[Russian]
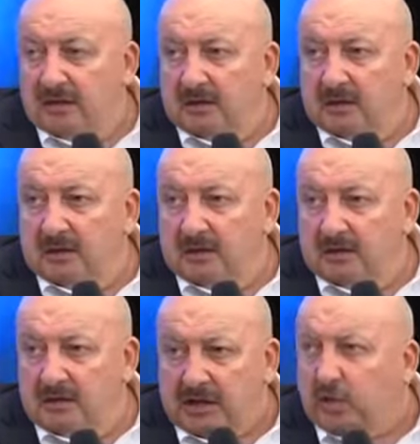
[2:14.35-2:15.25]

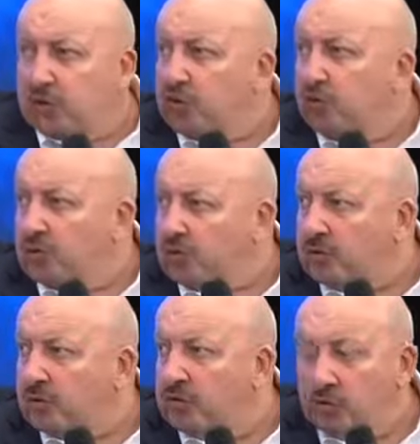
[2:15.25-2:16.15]
Э, нет, Южный округ.
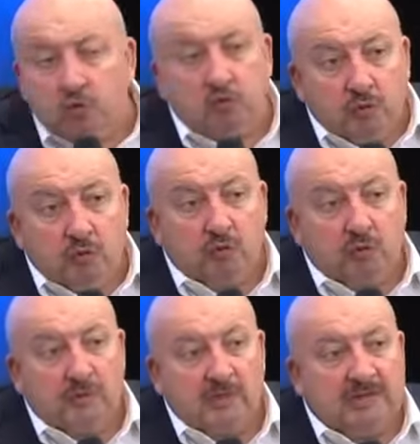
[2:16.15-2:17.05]
Южный
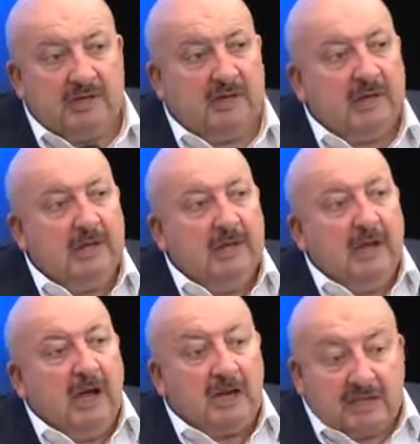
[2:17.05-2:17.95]
округ проводили.
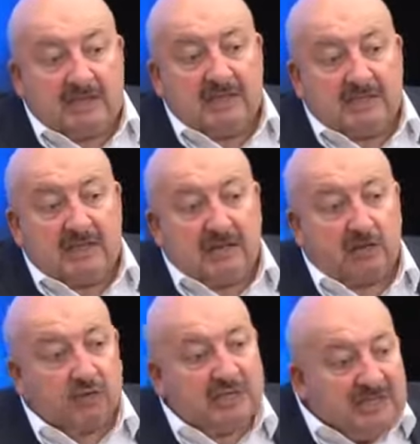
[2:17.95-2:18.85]
Оказалось так,
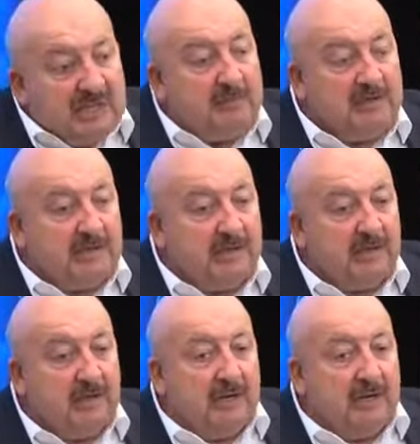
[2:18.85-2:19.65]
что семьи,